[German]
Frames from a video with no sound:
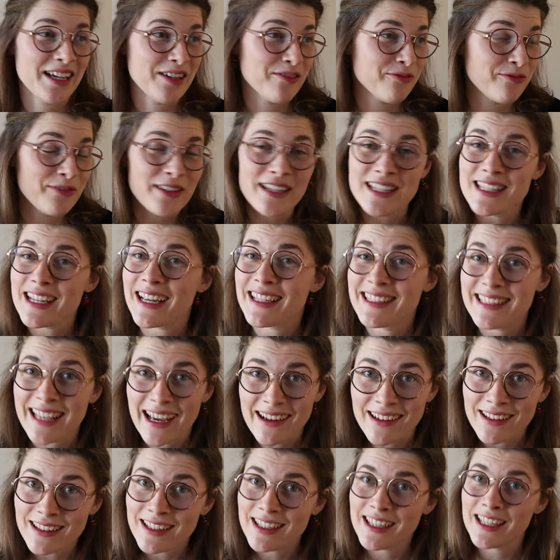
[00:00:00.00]

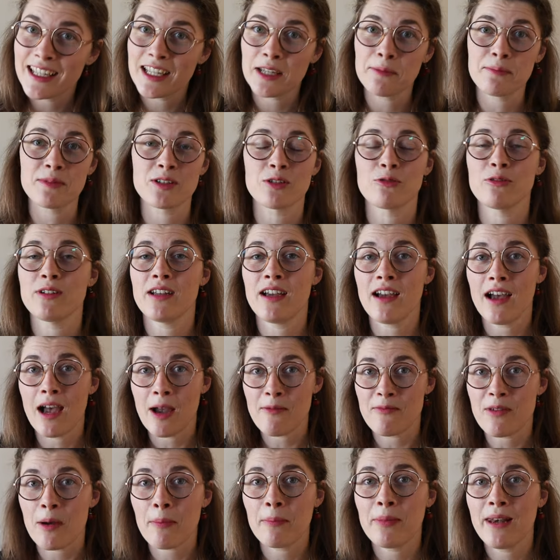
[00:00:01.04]
Winterjacken gibt oder
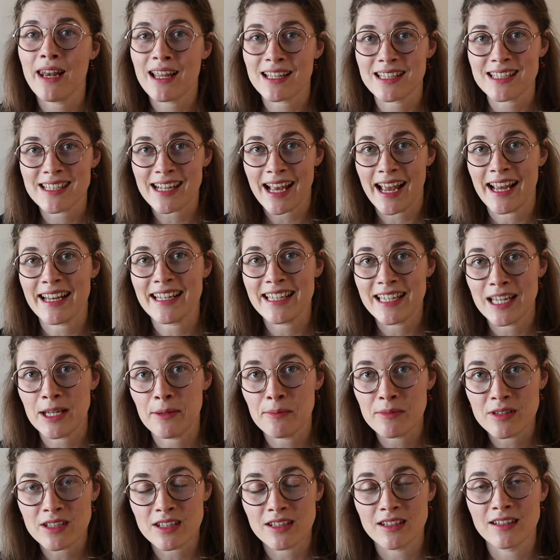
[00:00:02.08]
einfach
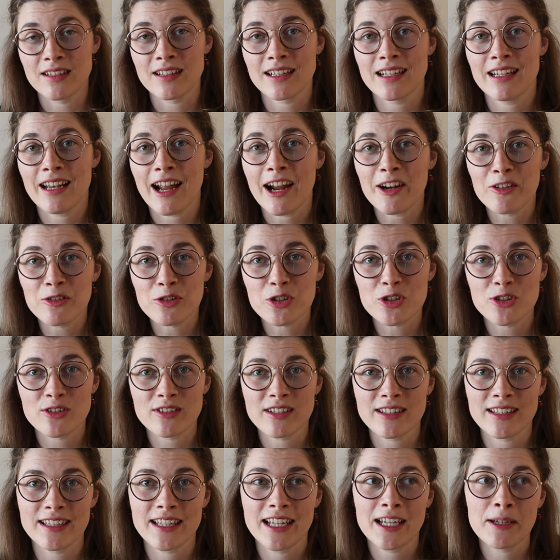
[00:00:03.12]
platzeinnehmende
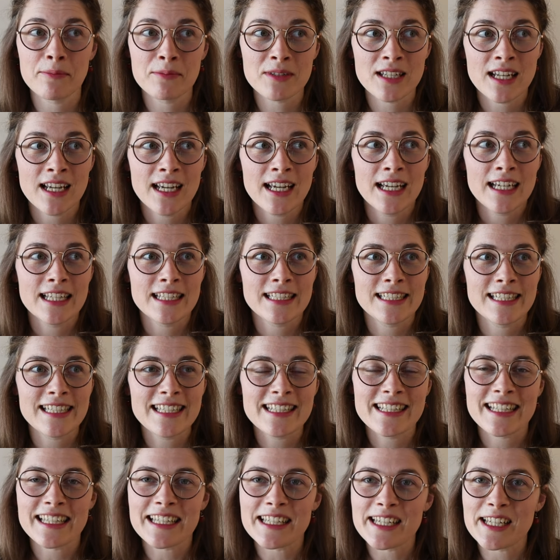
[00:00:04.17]
Kleidungsstücke gibt, die
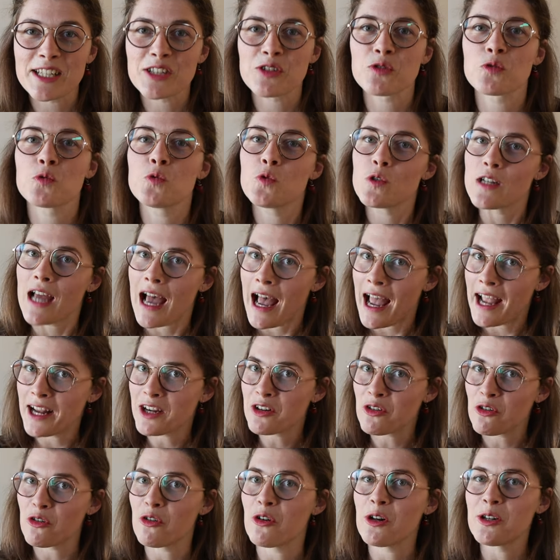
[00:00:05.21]
sich nicht so gut
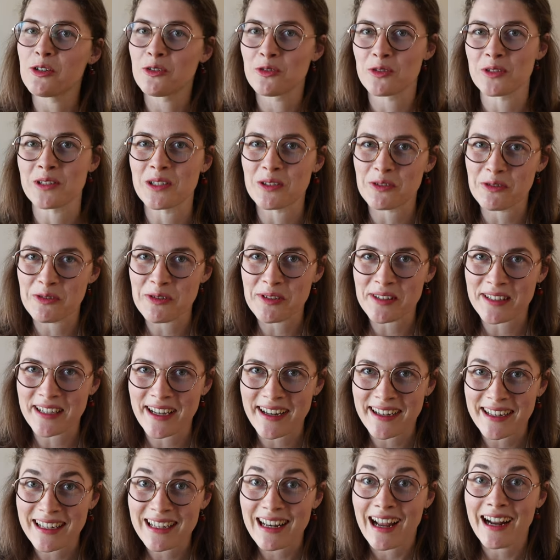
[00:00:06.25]
einrollen und in
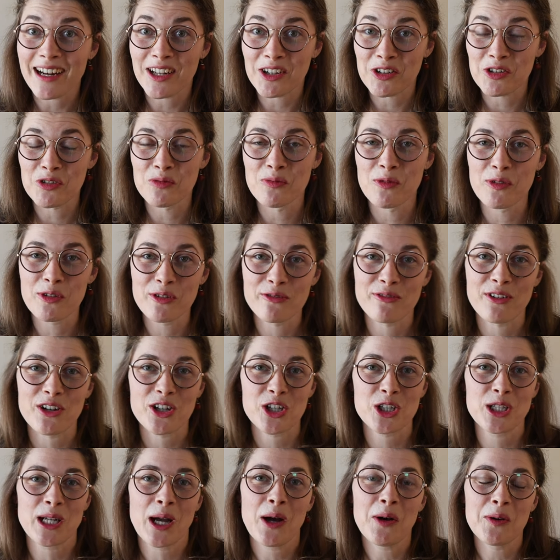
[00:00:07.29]
unserer Kleiderkommode
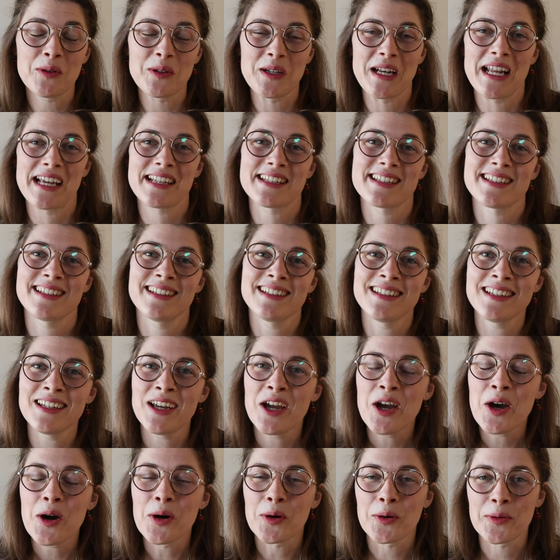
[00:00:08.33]
verstauen lassen.
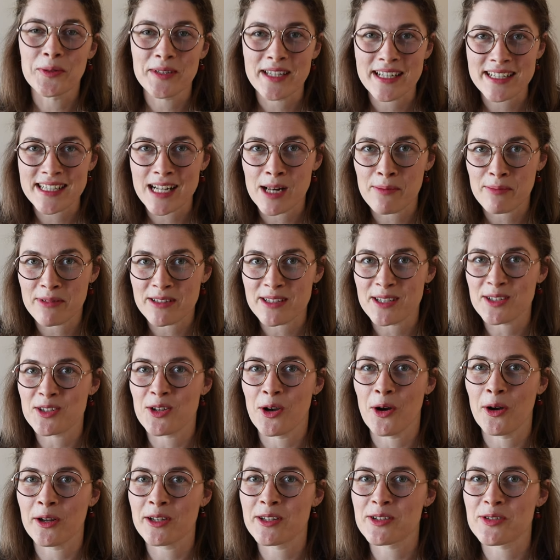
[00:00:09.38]
Und deshalb ist es
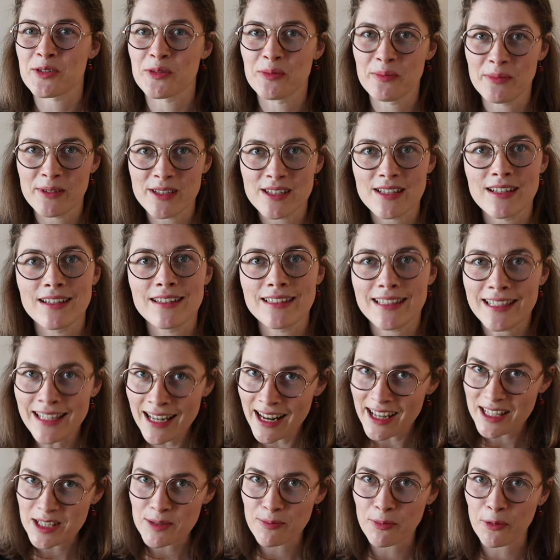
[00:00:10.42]
heute so ein bisschen
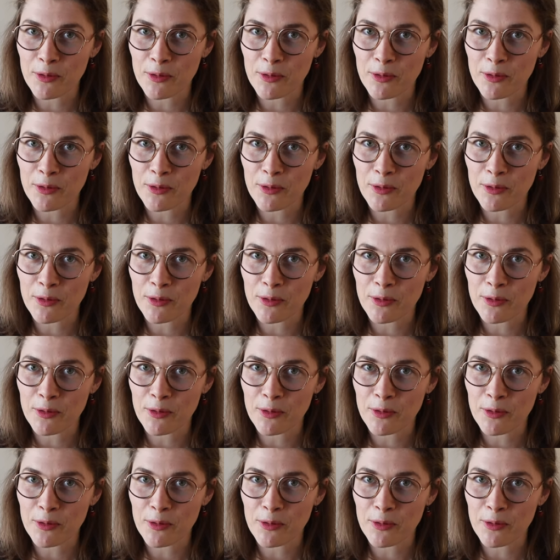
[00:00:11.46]
Ilans